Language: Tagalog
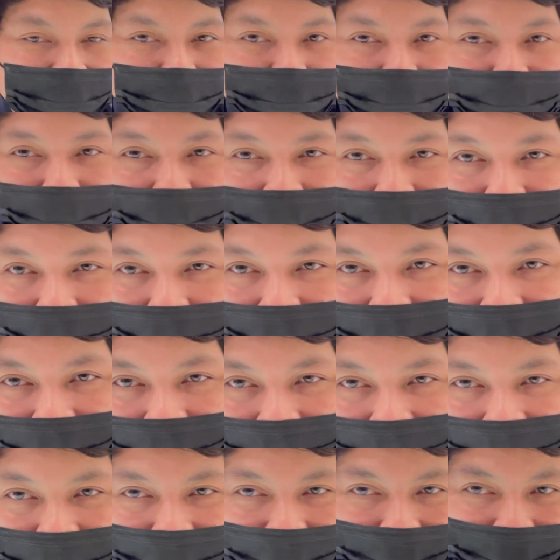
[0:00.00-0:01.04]
more
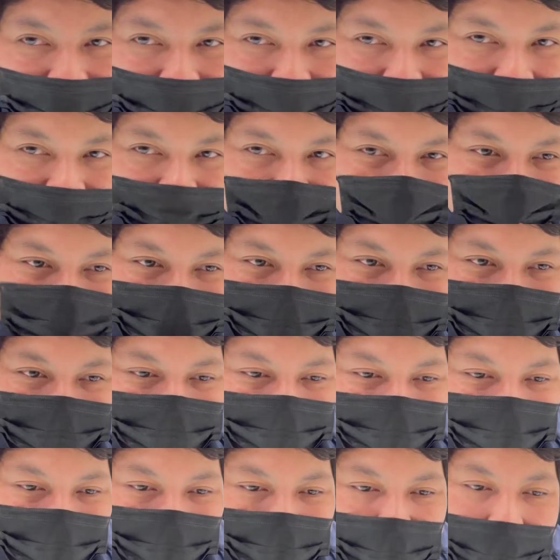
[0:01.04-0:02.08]
akong nabili sa
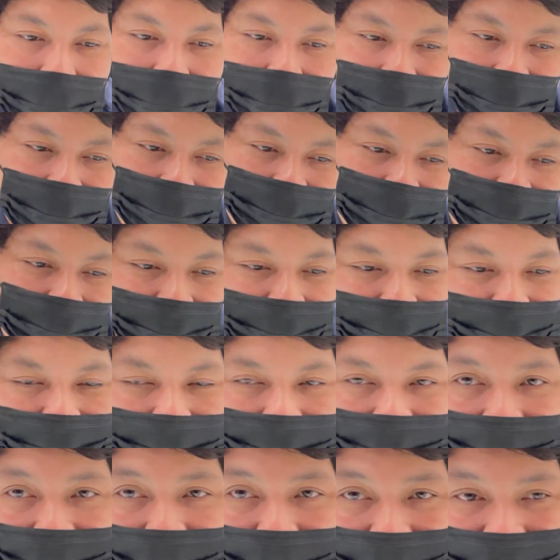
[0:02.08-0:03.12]
kanya. Actually is
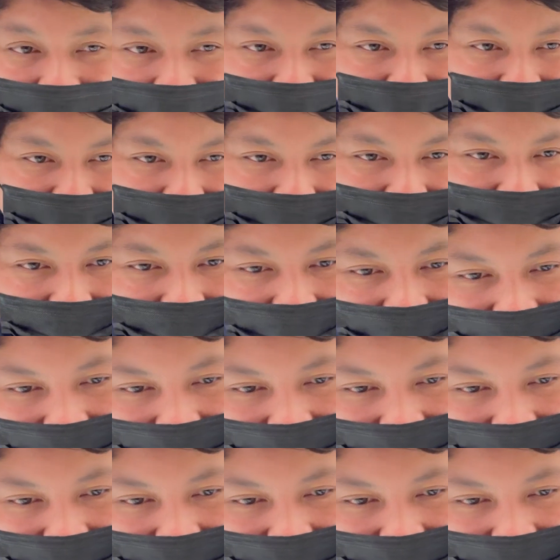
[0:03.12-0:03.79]
lingerie.